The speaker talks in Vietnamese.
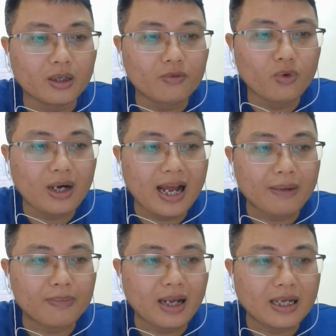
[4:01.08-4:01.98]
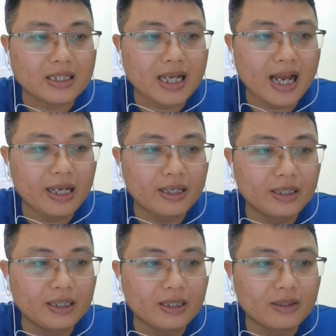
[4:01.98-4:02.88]
uh, vua làm là sai
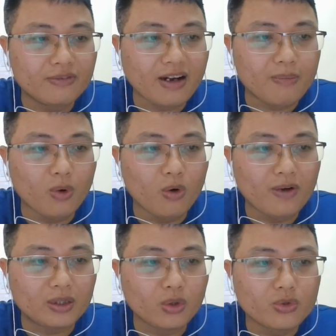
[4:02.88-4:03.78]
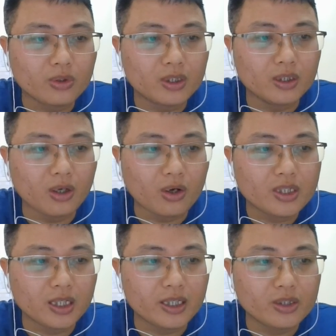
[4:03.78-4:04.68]
Phạm Bố và Tô Trung Từ đón
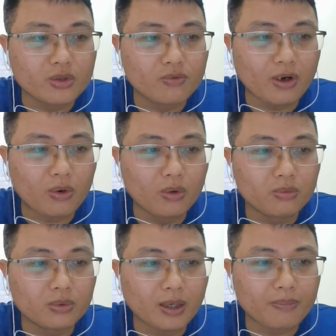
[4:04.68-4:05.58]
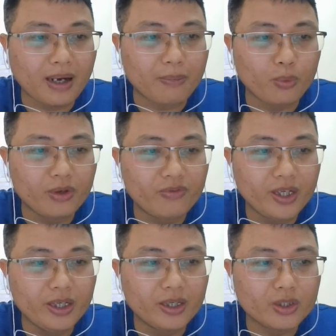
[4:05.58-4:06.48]
Trần Thị Sung vào cung lập làm Nguyên
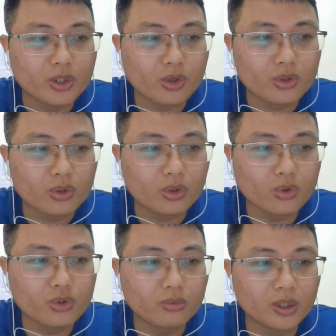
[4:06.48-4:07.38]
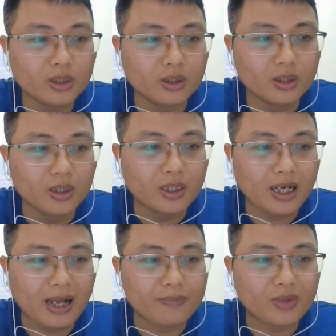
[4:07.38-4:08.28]
Phi cho Tô Trung Từ
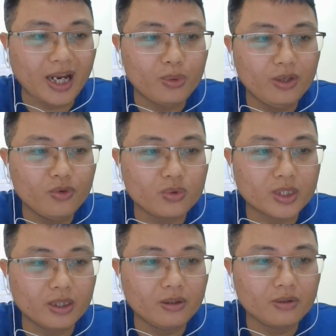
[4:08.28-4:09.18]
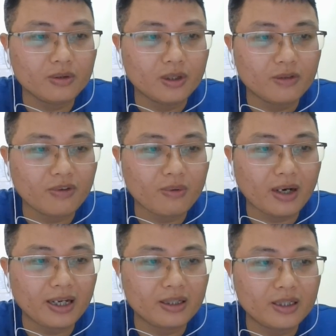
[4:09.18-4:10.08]
làm Thái úy phụ chính,
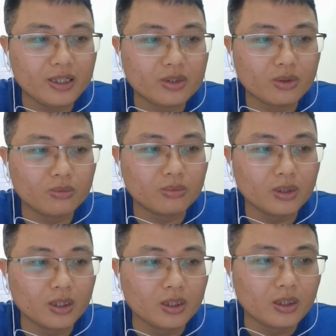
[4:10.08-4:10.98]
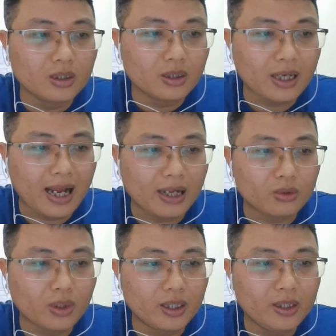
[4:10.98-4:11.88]
phong anh Thị Dung là
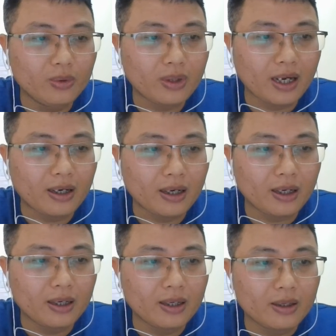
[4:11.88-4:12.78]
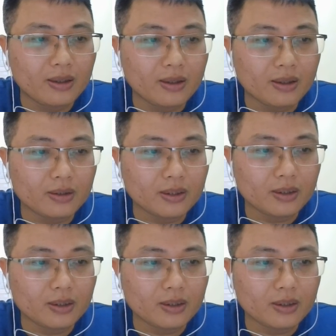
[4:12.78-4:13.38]
Thuận Lưu là uh,